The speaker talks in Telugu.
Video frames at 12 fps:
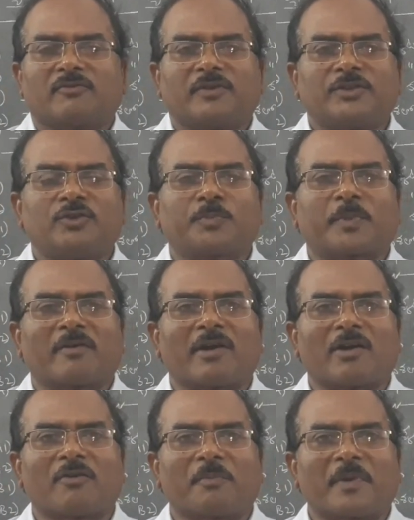విద్యుత్
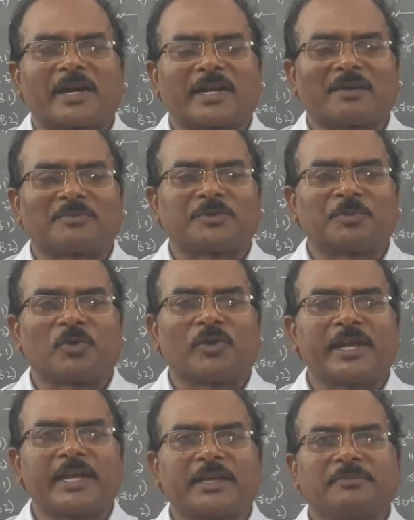ప్రవాహం
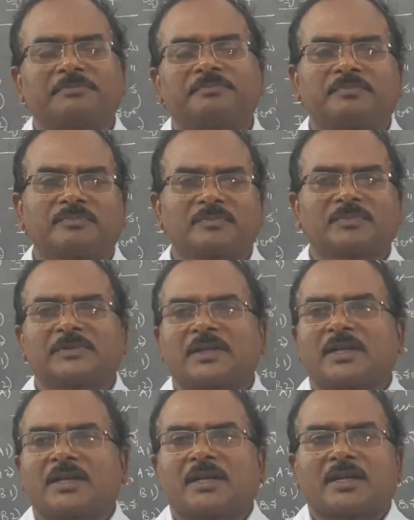పాఠ్యాంశంలోని
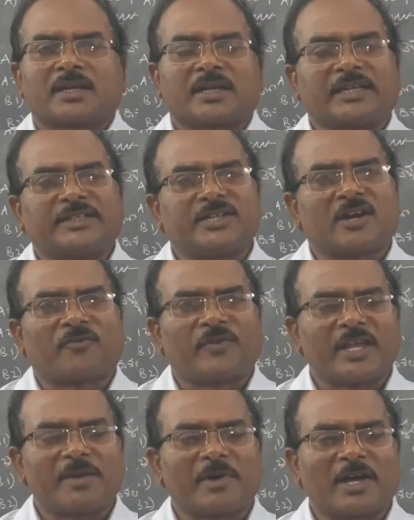కిర్చాఫ్
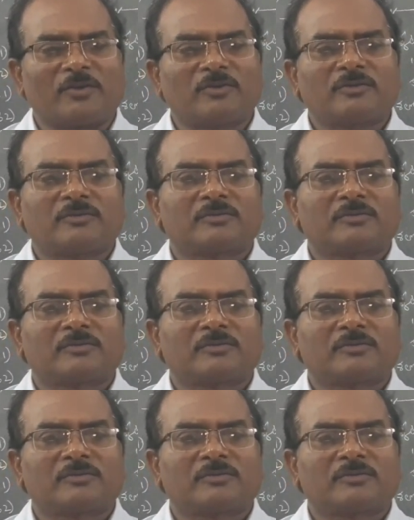నియమాలు